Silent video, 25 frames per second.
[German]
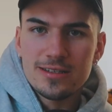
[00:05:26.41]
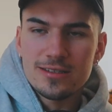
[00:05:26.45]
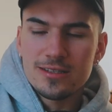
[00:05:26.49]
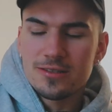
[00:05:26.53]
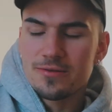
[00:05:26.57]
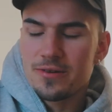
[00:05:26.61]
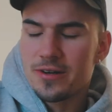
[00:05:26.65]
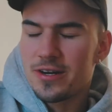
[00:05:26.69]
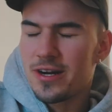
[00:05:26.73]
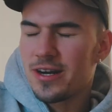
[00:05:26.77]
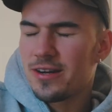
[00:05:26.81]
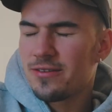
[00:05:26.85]
Das
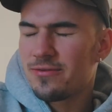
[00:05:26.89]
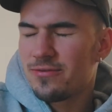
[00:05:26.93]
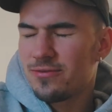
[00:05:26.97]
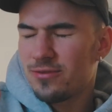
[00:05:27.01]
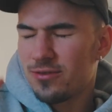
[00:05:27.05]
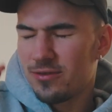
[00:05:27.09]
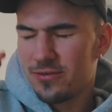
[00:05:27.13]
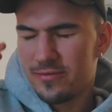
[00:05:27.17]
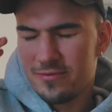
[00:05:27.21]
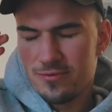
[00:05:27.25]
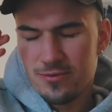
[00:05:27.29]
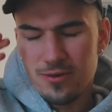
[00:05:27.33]
ist wahrscheinlich
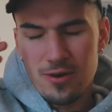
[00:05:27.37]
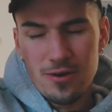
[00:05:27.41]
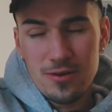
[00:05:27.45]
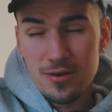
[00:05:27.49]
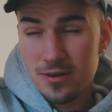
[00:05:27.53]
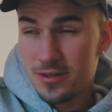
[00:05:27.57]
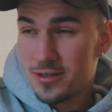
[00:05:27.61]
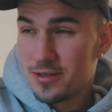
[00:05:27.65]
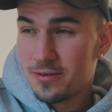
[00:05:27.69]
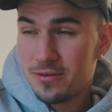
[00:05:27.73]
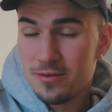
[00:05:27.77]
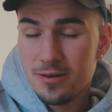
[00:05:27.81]
für
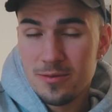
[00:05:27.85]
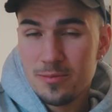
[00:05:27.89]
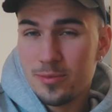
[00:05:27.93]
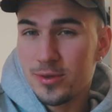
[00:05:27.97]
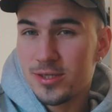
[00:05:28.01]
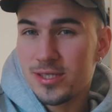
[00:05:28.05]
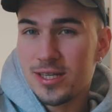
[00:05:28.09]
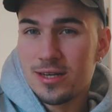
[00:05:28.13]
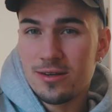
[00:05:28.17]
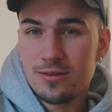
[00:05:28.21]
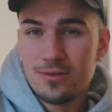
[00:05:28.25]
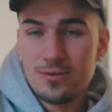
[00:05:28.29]

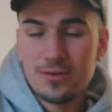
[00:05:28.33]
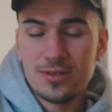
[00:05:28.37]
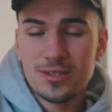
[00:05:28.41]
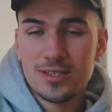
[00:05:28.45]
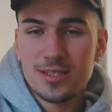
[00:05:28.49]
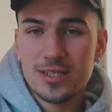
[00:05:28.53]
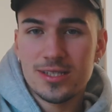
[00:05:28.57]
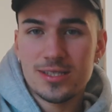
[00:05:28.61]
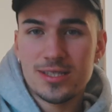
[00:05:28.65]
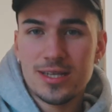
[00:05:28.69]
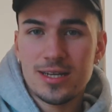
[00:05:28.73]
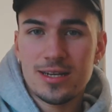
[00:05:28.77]
99,9%
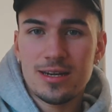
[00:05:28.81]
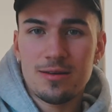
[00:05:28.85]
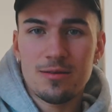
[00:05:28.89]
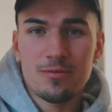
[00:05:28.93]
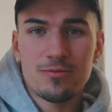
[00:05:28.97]
uninteressant,